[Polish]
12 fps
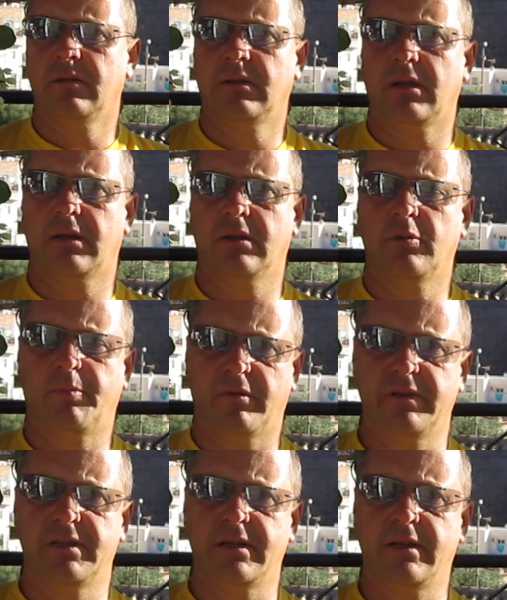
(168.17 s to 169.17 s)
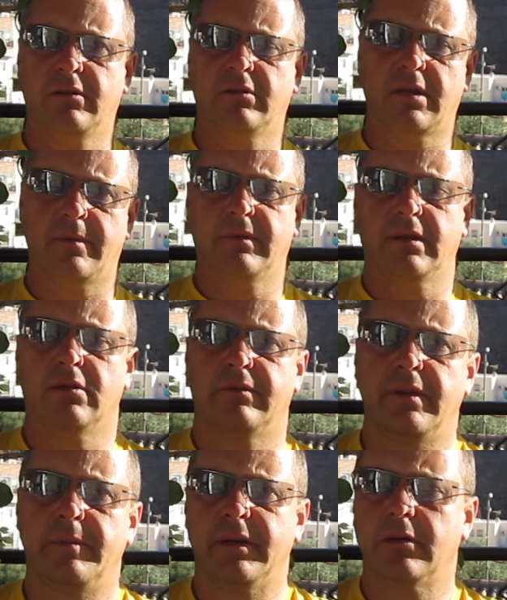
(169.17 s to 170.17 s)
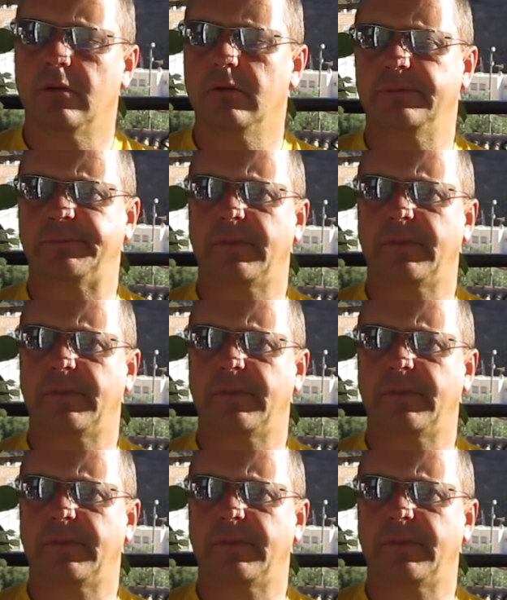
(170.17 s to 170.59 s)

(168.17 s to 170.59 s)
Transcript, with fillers: Takie dopowiedzenie do tamtego filmiku.